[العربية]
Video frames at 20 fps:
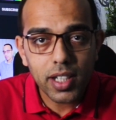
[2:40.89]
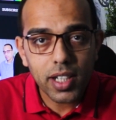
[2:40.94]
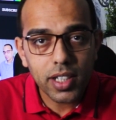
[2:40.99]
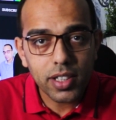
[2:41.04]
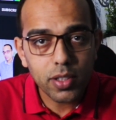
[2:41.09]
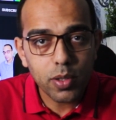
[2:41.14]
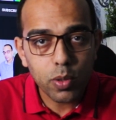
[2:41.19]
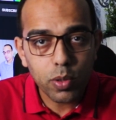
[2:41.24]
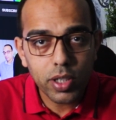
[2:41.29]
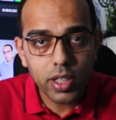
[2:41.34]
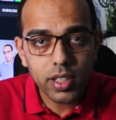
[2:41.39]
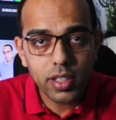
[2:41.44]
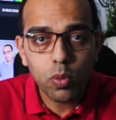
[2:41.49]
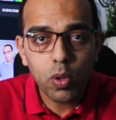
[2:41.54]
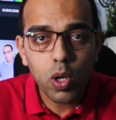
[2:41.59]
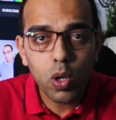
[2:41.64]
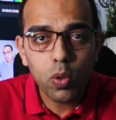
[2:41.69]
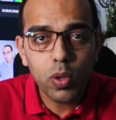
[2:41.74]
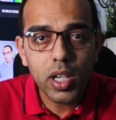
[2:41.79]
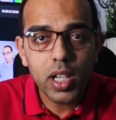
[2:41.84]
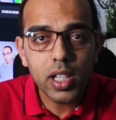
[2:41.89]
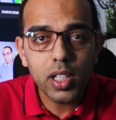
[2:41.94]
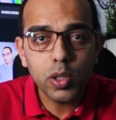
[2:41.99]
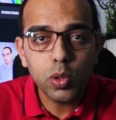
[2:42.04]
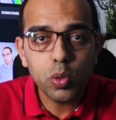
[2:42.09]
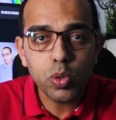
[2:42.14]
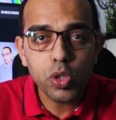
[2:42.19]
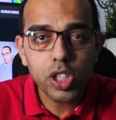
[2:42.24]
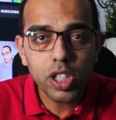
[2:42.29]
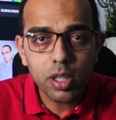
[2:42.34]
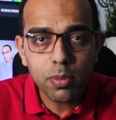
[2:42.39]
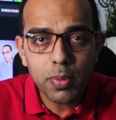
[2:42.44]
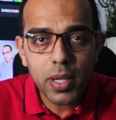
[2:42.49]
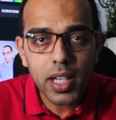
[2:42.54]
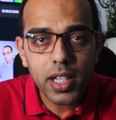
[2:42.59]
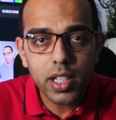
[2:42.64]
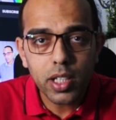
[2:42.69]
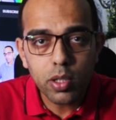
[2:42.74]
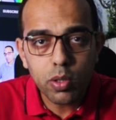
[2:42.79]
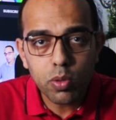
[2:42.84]
الاندرويد وهو
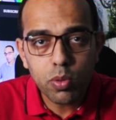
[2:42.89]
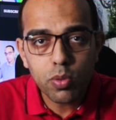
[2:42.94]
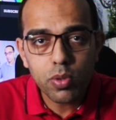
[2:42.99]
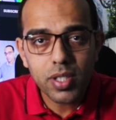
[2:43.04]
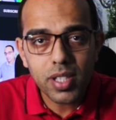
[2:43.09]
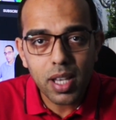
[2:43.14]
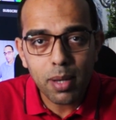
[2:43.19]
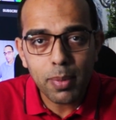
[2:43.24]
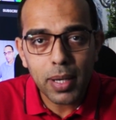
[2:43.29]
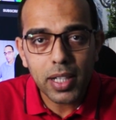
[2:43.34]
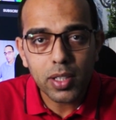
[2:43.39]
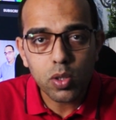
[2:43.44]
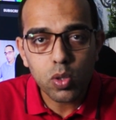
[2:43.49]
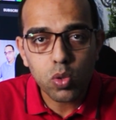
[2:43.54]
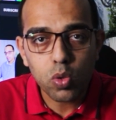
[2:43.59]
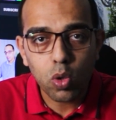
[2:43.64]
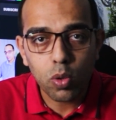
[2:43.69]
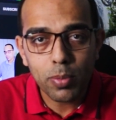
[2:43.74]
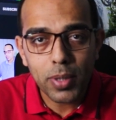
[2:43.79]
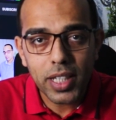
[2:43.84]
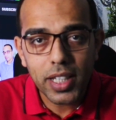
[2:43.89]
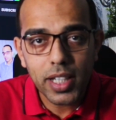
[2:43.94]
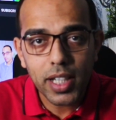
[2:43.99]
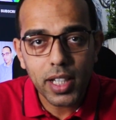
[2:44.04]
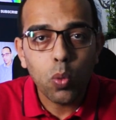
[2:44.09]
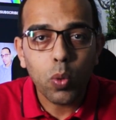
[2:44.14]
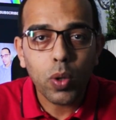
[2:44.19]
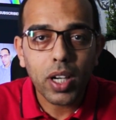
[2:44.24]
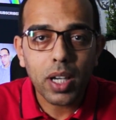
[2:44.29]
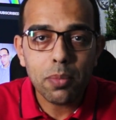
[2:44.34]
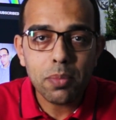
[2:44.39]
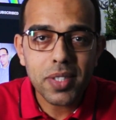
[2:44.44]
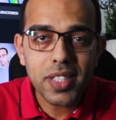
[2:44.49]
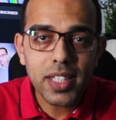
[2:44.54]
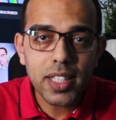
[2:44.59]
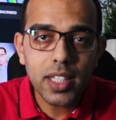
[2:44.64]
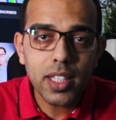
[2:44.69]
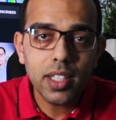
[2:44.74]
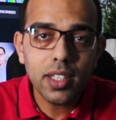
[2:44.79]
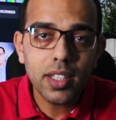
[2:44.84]
التوشيبا اليو
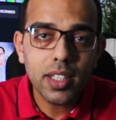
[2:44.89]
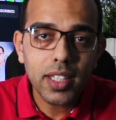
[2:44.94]
7950